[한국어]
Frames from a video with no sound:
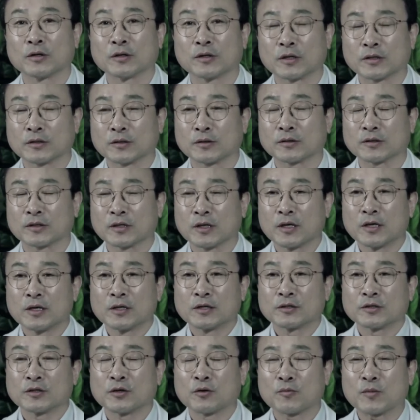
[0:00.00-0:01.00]
그래서
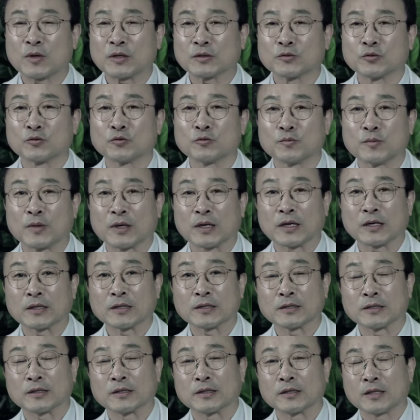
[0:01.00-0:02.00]
정말 좋은
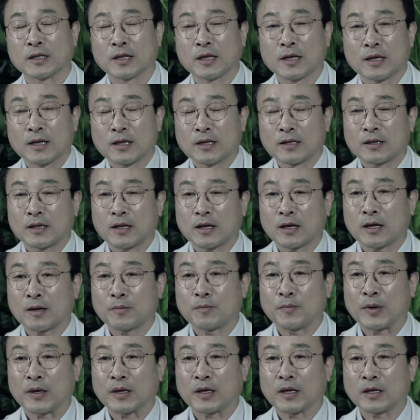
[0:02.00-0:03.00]
베개는
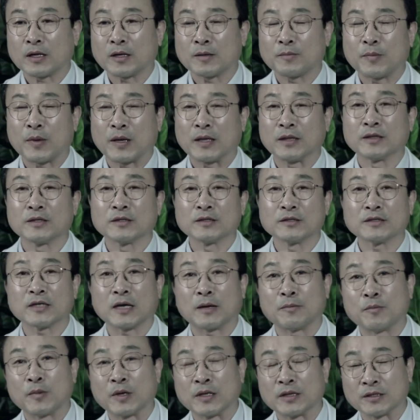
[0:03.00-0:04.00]
내가 베개를 뱉는지
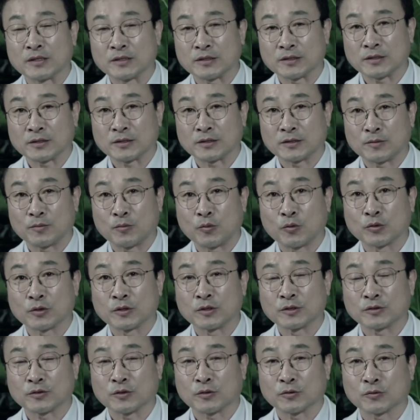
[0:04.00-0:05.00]
안 뱉는지를
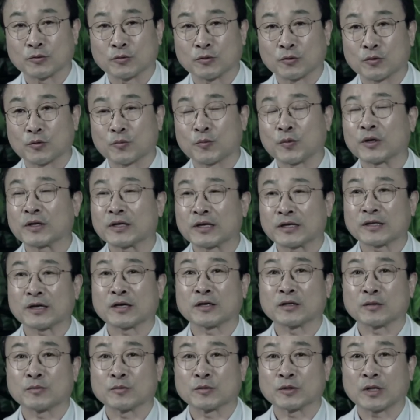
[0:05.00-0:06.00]
모를 정도로
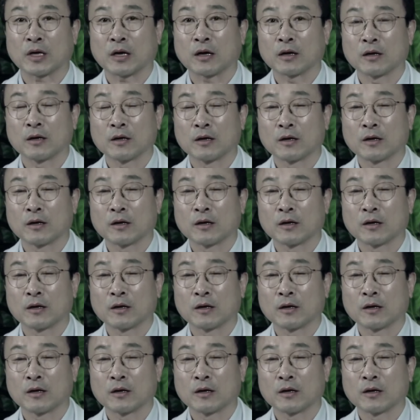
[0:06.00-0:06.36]
편안해야 됩니다.